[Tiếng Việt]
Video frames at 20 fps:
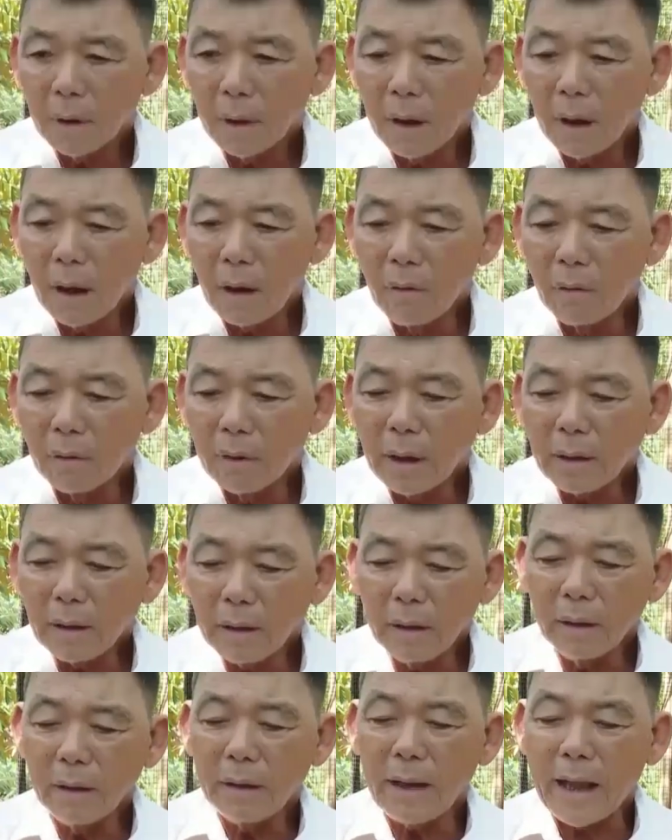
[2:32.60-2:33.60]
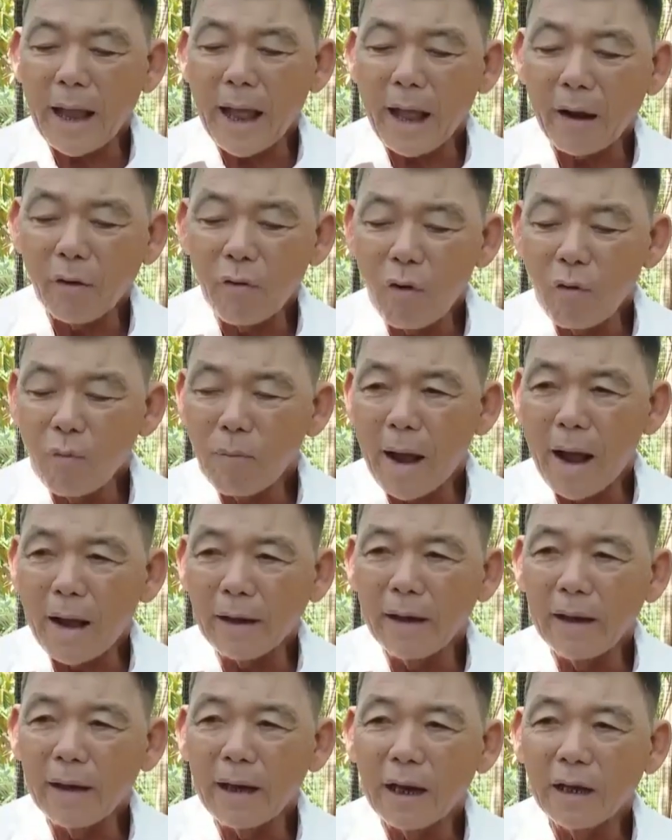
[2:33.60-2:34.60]
Cái hồ đất nhà của ông
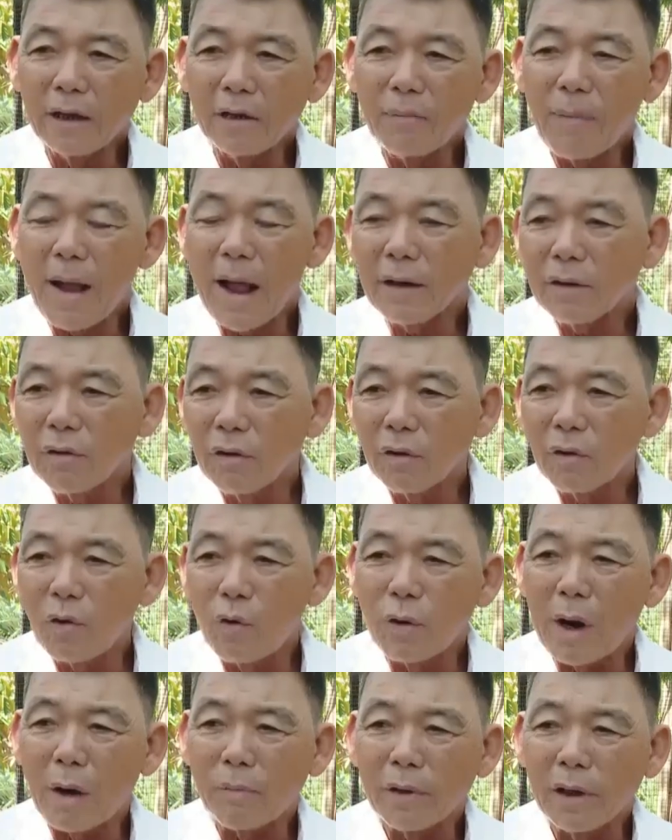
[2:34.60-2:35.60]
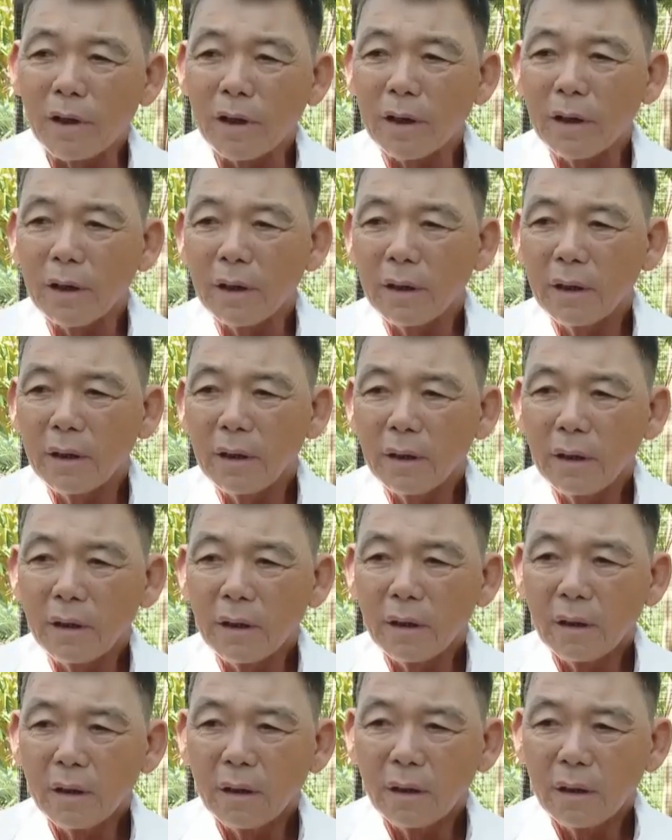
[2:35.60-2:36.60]
bà để lợi rồi bán cho cô Đồng này nè.
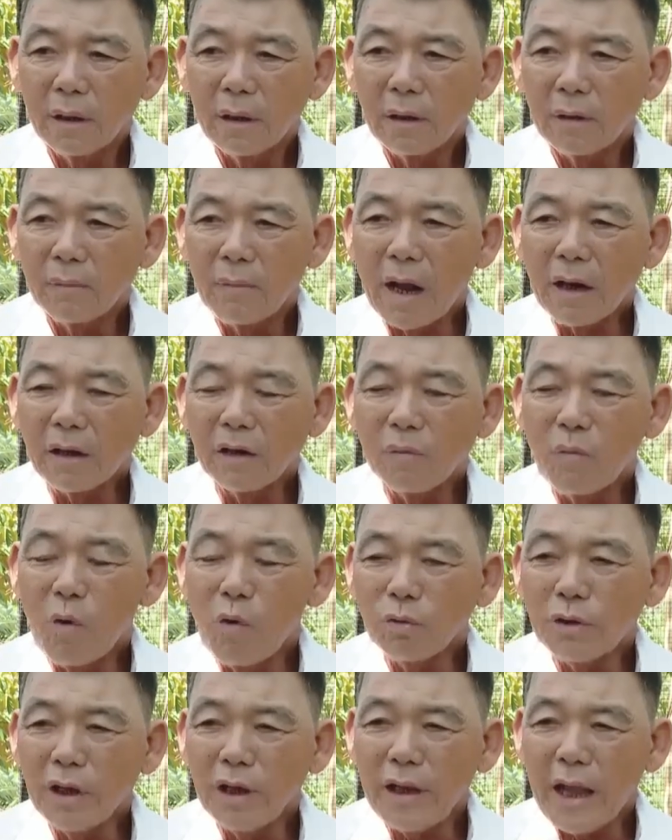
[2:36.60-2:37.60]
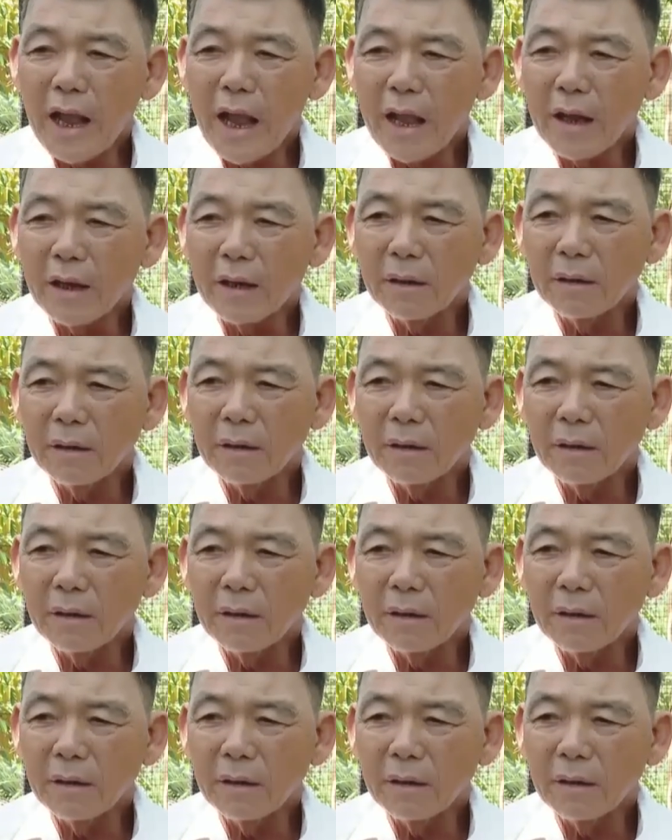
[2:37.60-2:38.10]
Bán được bốn triệu vàng.